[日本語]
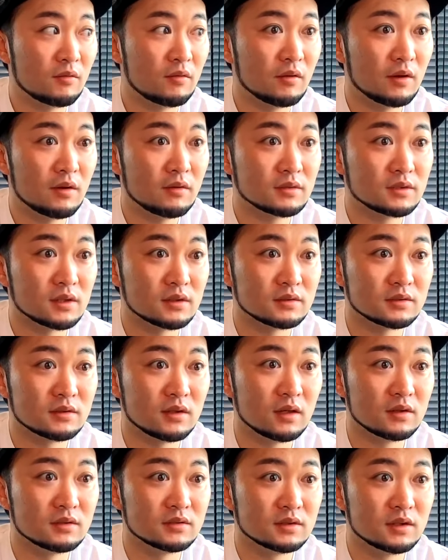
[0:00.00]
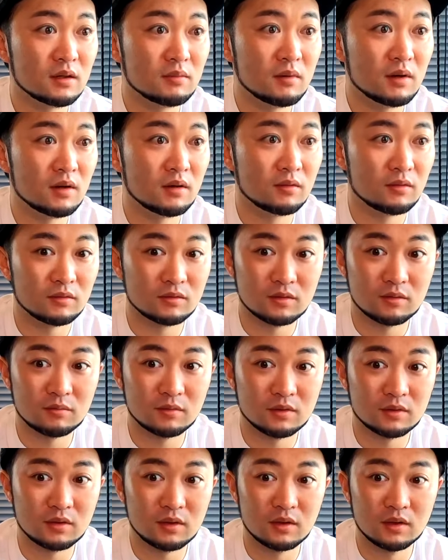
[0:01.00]
これさすがに邪魔やろうと
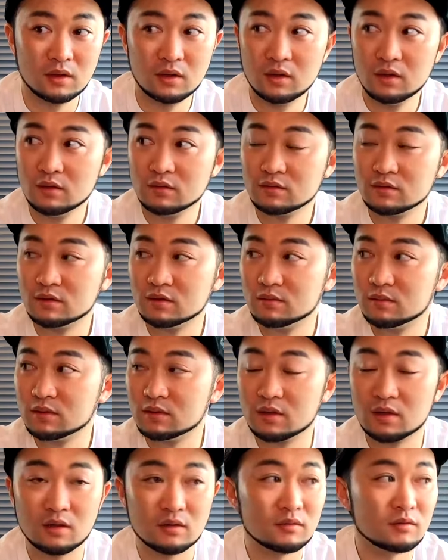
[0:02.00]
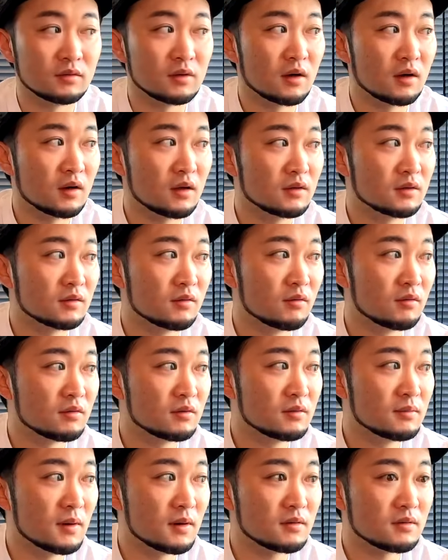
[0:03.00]
思って。すいません、中に
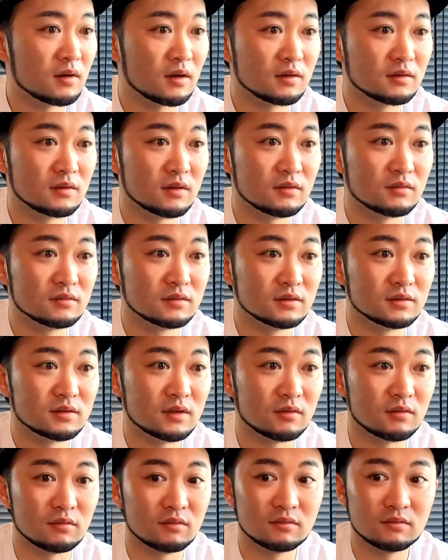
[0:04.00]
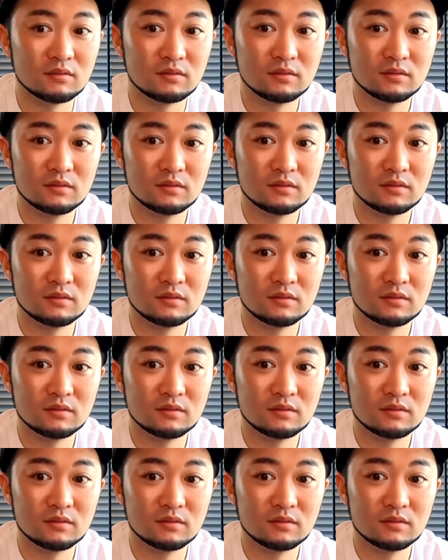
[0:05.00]
ゴルフバッグ入ってるんですけど。